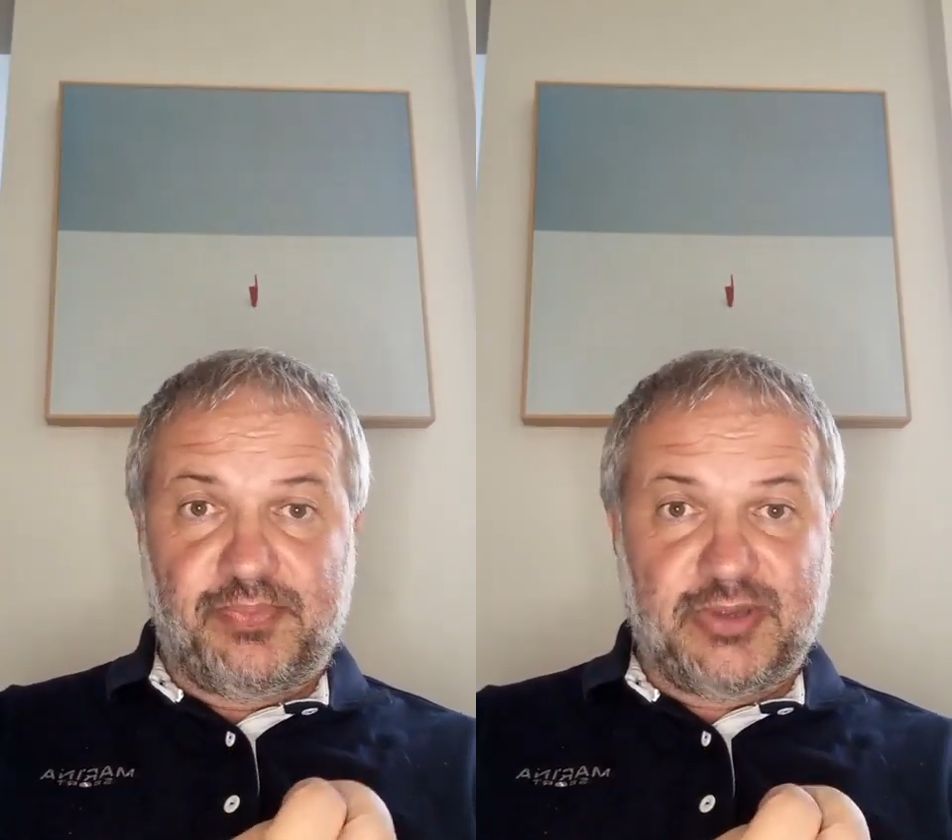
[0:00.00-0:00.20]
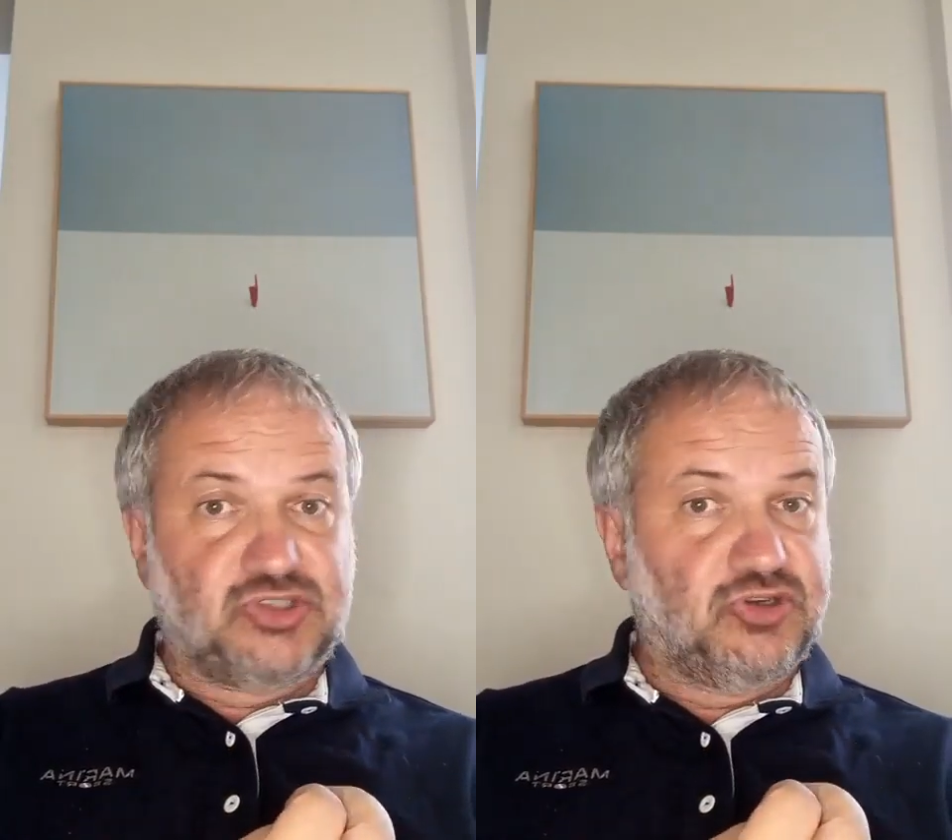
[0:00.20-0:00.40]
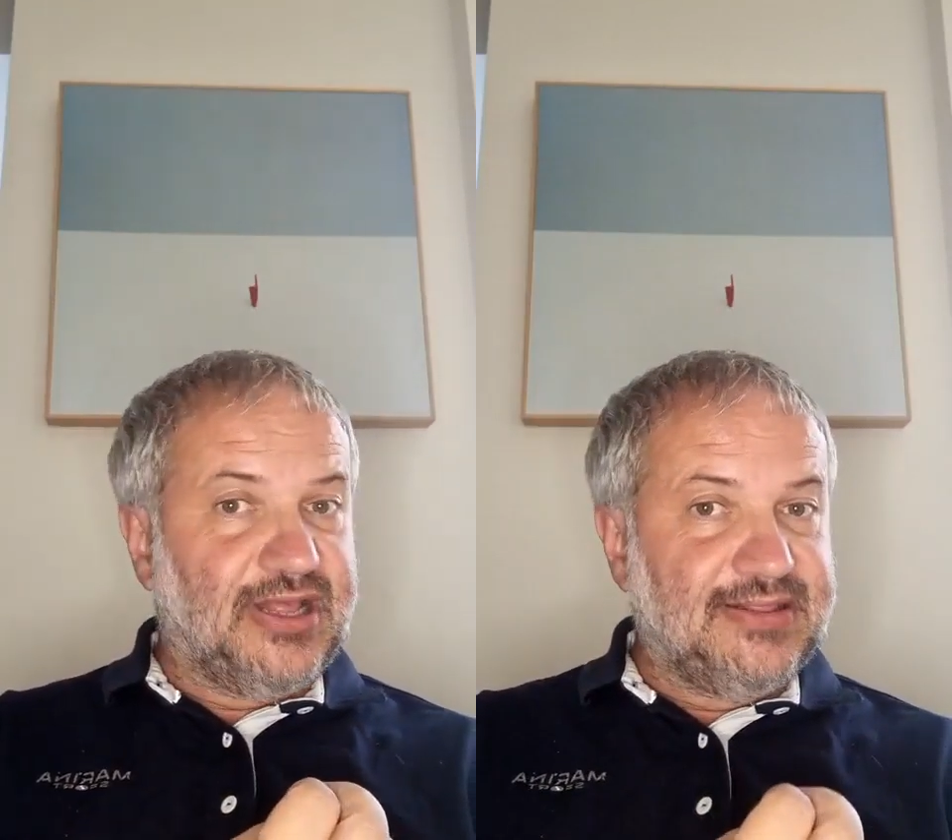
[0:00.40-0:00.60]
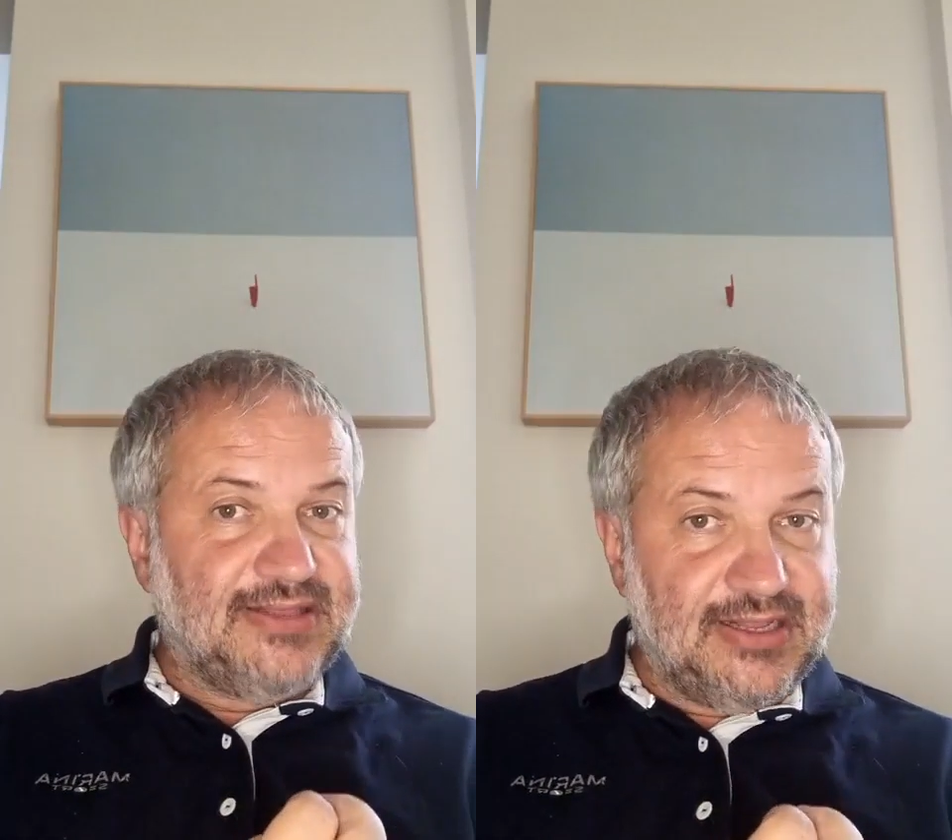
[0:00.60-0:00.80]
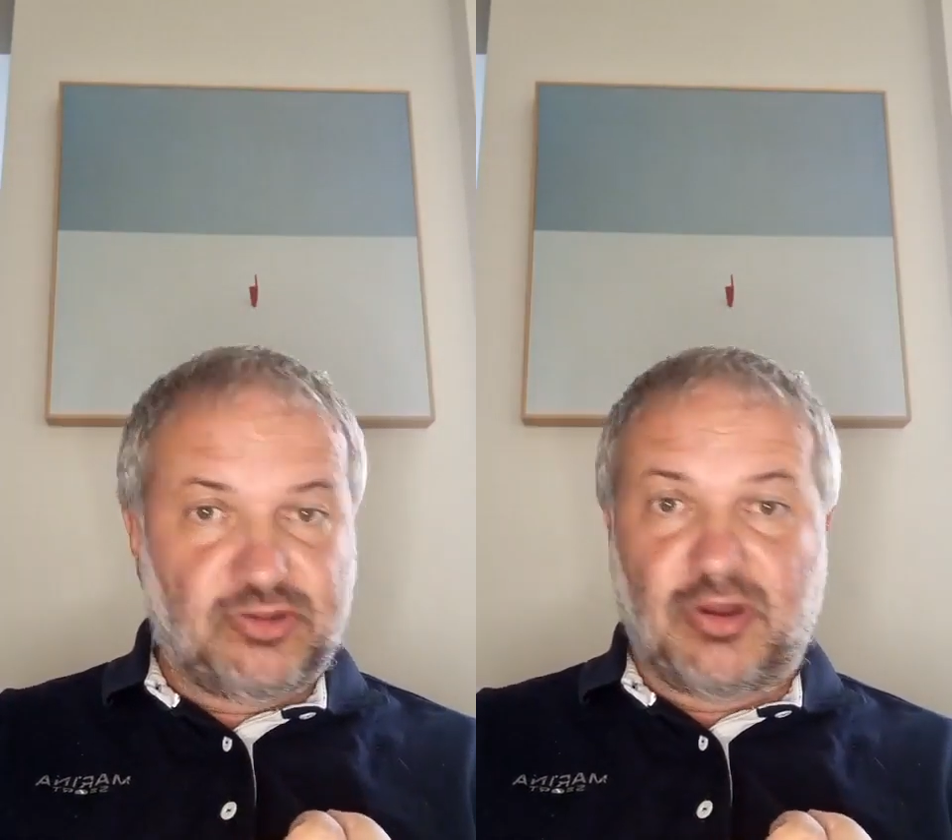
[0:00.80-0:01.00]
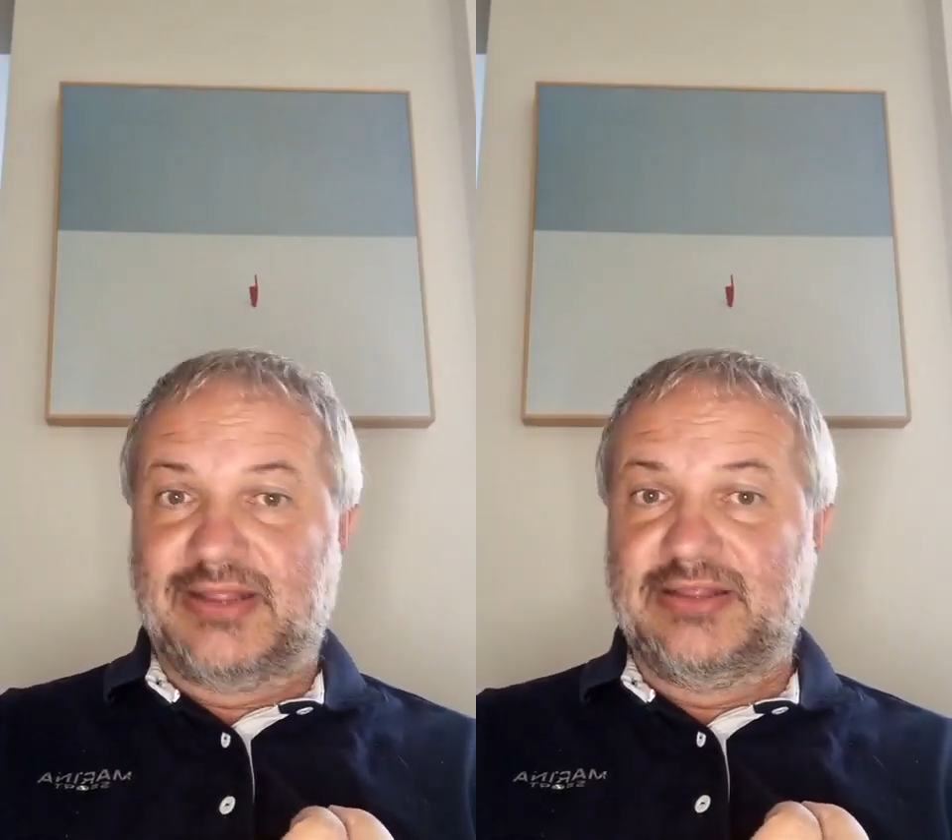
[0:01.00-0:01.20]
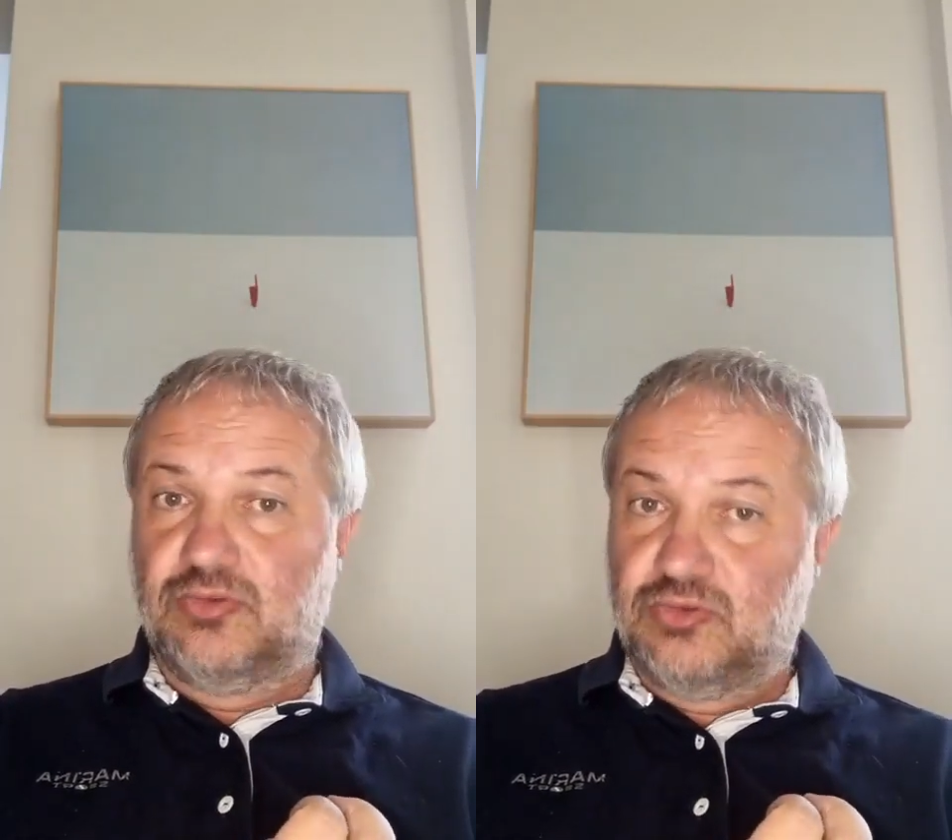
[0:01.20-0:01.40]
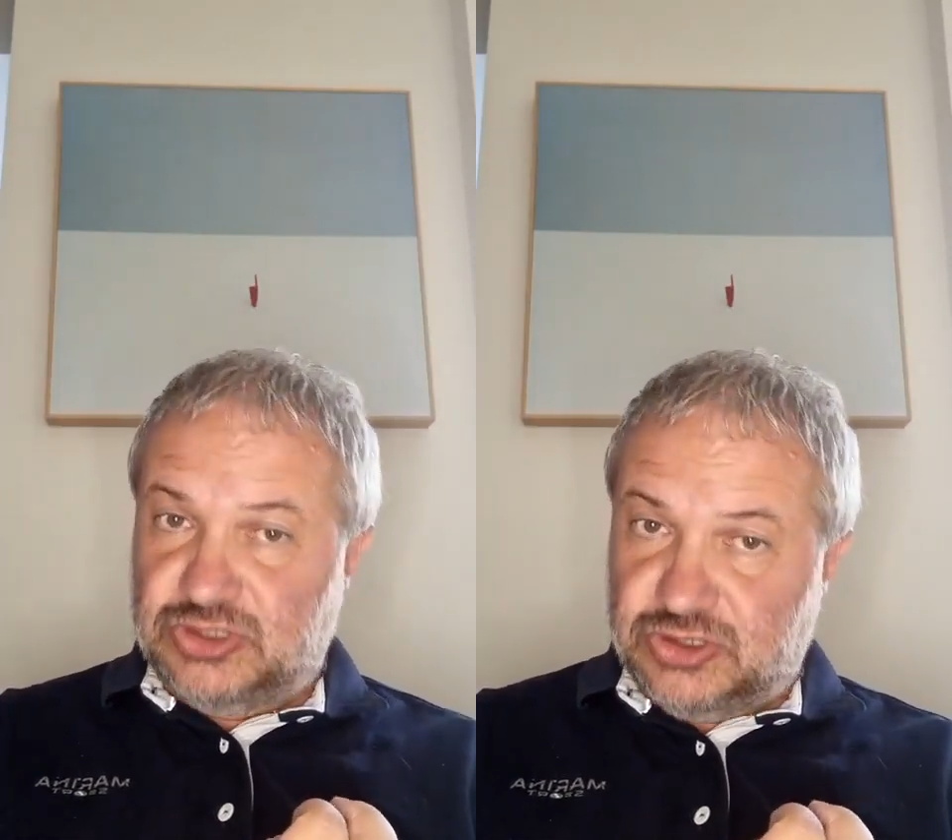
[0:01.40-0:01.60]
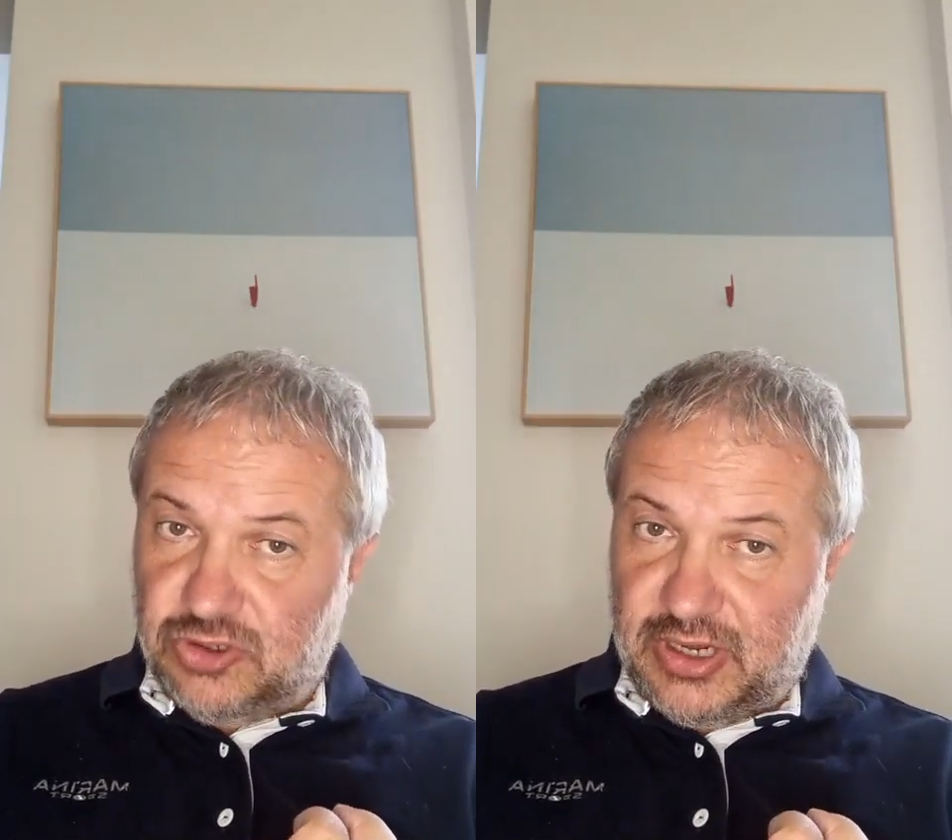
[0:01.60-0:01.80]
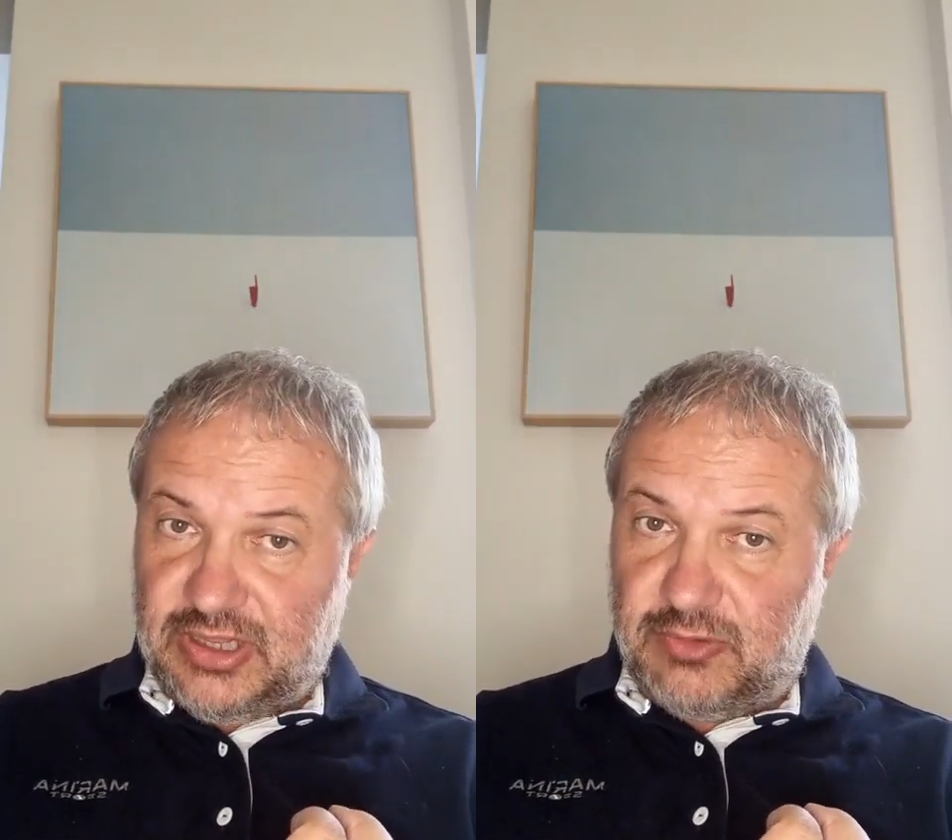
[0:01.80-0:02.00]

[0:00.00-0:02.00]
persona ha diritto a una deduzione